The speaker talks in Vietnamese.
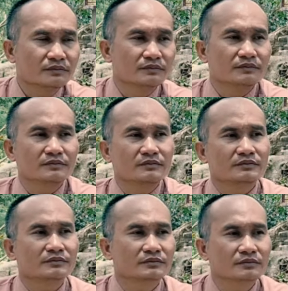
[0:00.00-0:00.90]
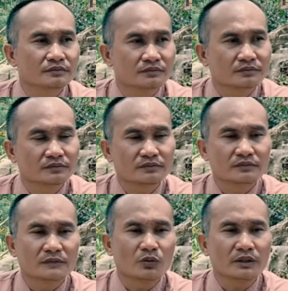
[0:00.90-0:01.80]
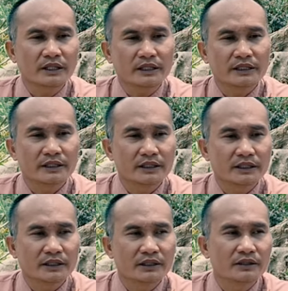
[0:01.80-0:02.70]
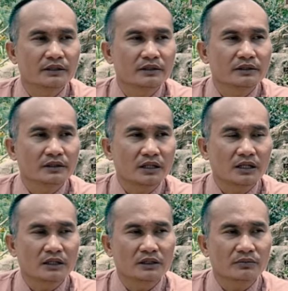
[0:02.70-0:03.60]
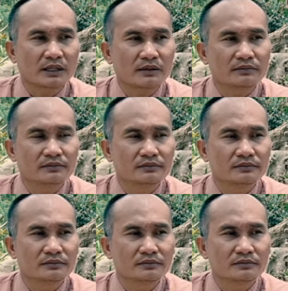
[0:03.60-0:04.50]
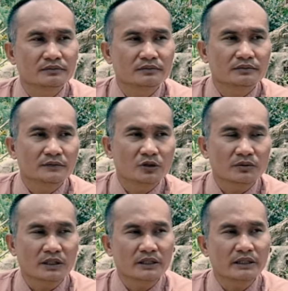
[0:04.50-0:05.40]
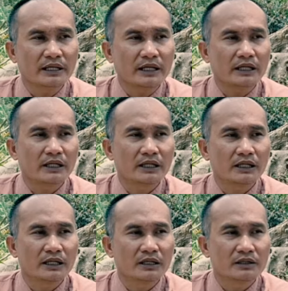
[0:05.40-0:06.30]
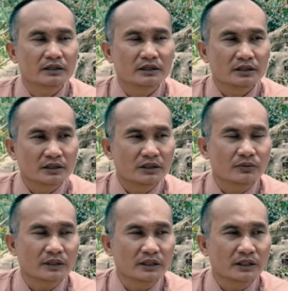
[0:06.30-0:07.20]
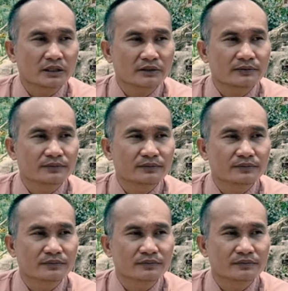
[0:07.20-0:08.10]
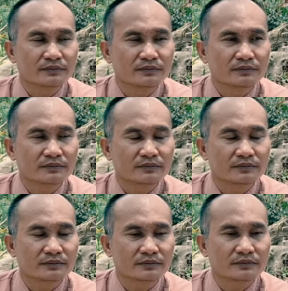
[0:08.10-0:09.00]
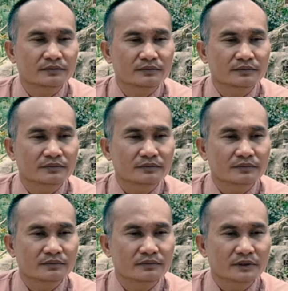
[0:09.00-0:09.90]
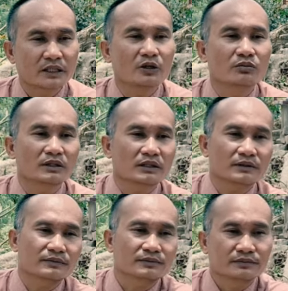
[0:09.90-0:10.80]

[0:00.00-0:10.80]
ừ. lục gì ờ à, lục thông lục tự di đà à, lục gì nữa ừ cái lục nữa